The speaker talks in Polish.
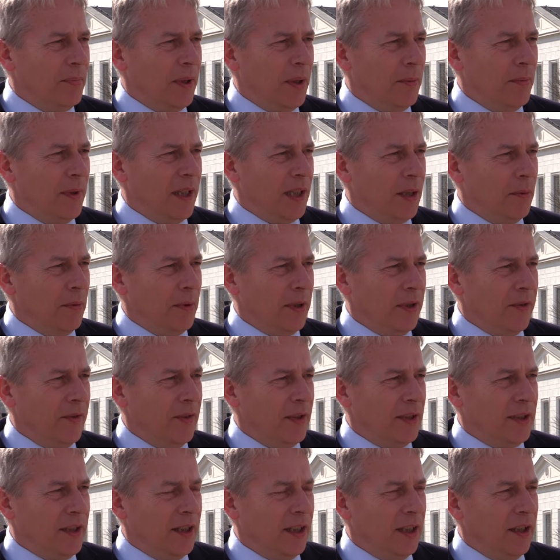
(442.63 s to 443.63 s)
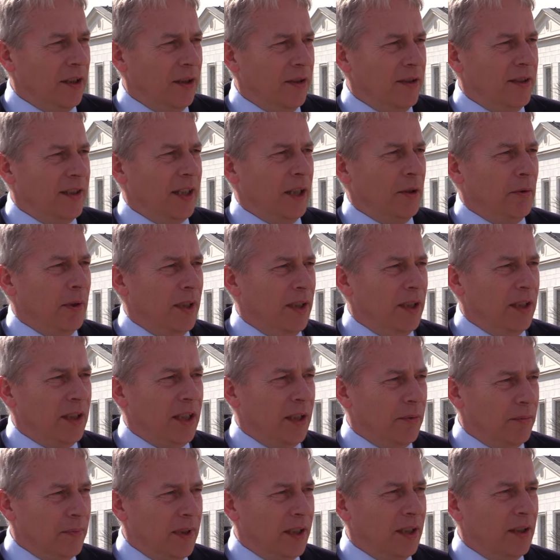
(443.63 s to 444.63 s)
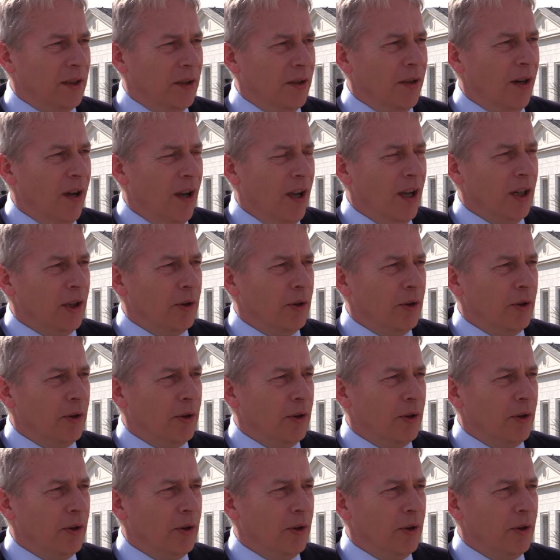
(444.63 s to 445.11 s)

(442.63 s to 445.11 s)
premiera Morawieckiego i zakładnikiem tego